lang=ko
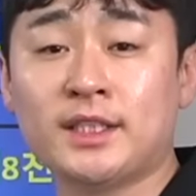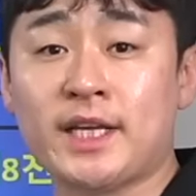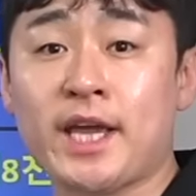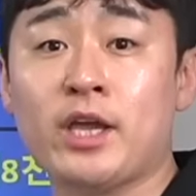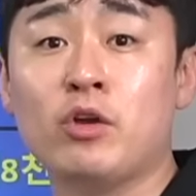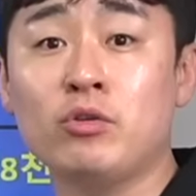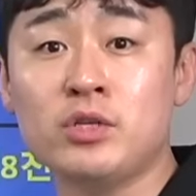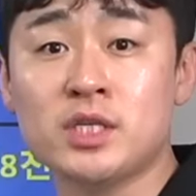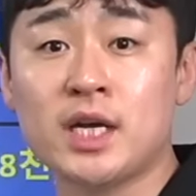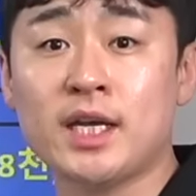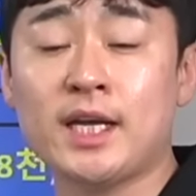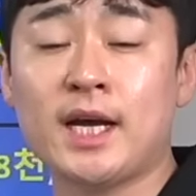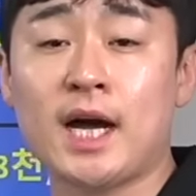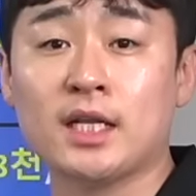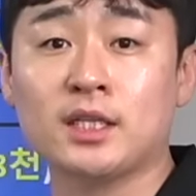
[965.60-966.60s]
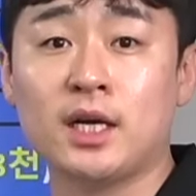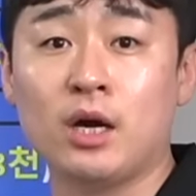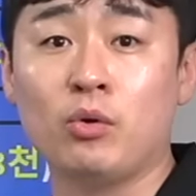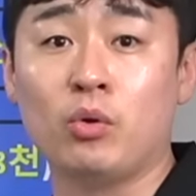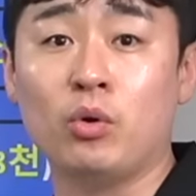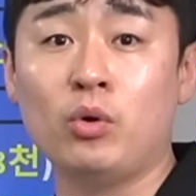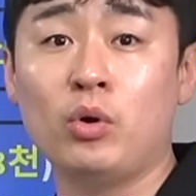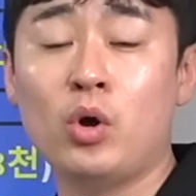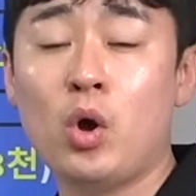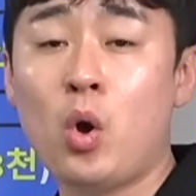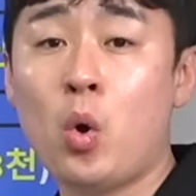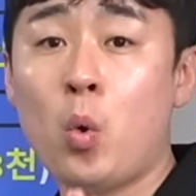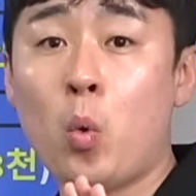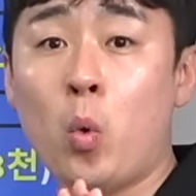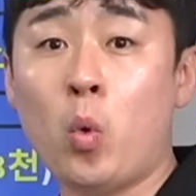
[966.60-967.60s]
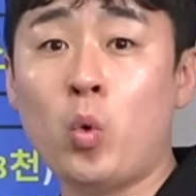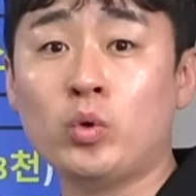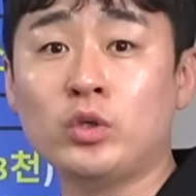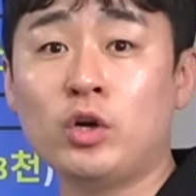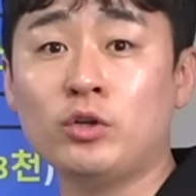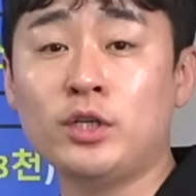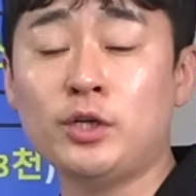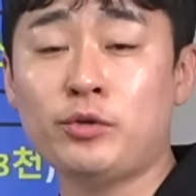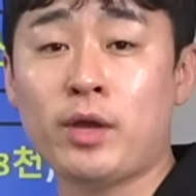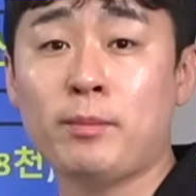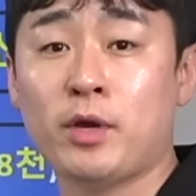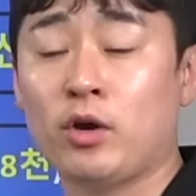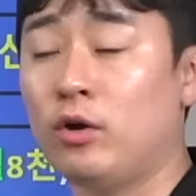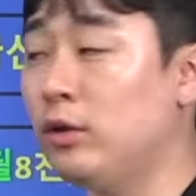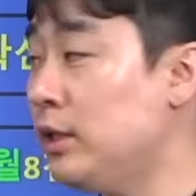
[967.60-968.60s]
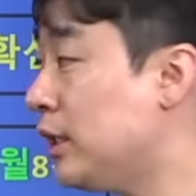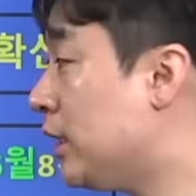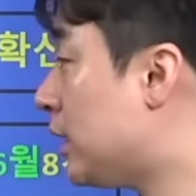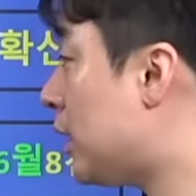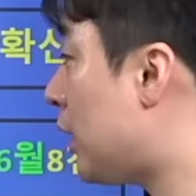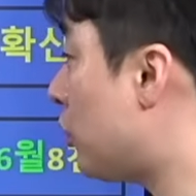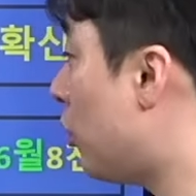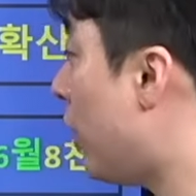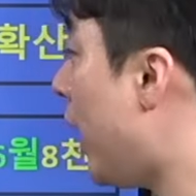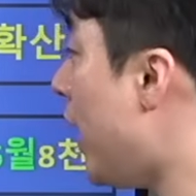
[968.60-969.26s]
재연장이 가능하고 오 년이 되면 자동